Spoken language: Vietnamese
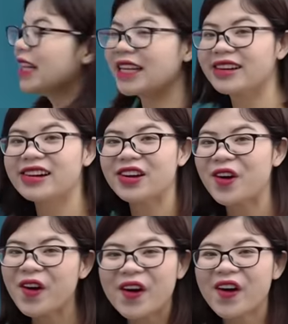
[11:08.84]
thì cười
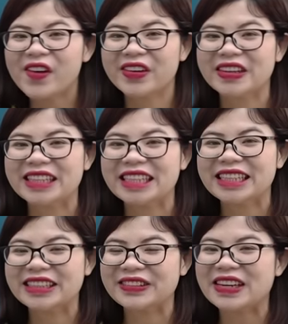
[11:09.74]
hô hô
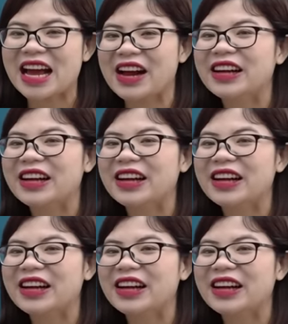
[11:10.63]
đúng nào